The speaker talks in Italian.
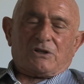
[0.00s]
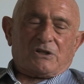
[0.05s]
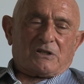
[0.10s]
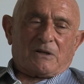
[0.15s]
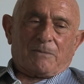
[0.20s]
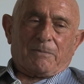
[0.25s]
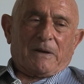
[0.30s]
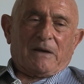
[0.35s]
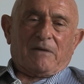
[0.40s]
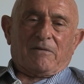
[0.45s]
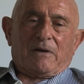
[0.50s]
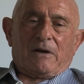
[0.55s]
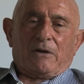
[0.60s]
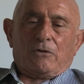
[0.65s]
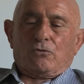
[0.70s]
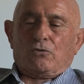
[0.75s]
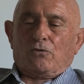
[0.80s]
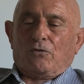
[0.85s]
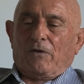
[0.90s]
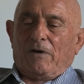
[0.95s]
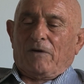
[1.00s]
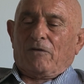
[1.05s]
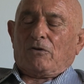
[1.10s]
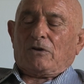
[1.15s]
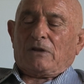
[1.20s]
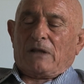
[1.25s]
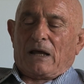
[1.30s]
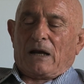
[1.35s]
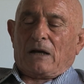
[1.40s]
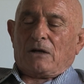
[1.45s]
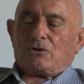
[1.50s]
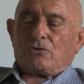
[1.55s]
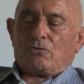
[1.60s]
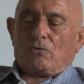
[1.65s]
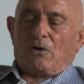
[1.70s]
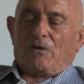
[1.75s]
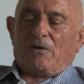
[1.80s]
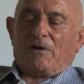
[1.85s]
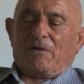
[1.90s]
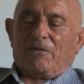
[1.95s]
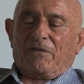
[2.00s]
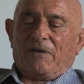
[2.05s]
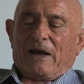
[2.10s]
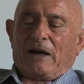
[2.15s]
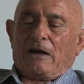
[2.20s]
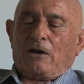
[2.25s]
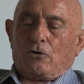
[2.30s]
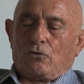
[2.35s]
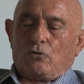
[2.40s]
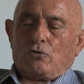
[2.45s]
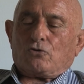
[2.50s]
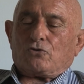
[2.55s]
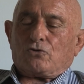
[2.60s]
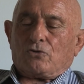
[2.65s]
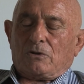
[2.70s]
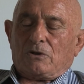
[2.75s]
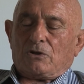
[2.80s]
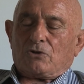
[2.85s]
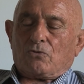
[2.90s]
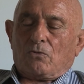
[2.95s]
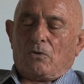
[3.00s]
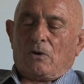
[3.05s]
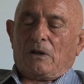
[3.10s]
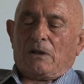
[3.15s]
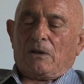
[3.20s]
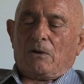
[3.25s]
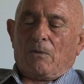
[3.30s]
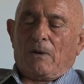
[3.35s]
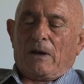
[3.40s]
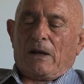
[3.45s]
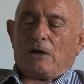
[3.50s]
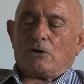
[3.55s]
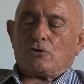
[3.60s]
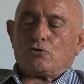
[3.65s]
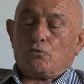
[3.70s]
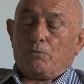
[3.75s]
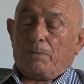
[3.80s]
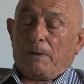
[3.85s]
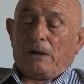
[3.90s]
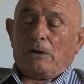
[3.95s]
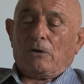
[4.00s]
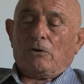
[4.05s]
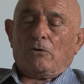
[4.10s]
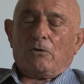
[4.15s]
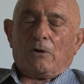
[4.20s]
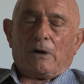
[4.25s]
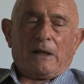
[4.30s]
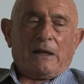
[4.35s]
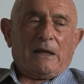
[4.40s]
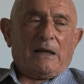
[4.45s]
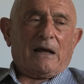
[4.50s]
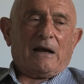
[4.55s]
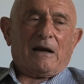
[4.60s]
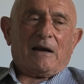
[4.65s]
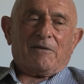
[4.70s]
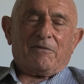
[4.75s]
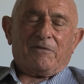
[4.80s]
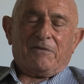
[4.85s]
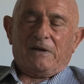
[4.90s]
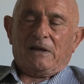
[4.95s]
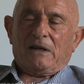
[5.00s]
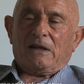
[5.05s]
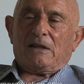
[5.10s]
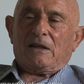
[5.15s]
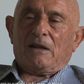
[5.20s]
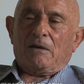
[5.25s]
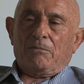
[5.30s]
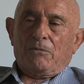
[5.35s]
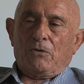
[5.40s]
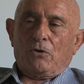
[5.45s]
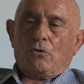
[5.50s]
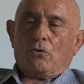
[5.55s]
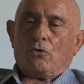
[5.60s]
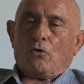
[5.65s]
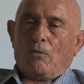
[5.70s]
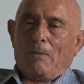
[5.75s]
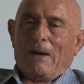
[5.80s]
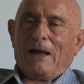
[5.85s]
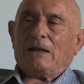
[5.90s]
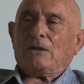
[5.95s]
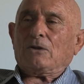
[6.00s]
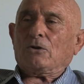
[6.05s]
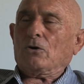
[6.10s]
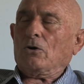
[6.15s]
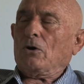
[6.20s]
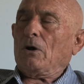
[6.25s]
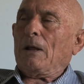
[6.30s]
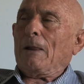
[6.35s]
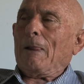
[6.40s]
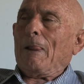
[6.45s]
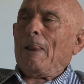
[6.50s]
si sapeva, io dovevo andare scuola, a fare il corso di scuola di guerra superiore alla fine del mio comando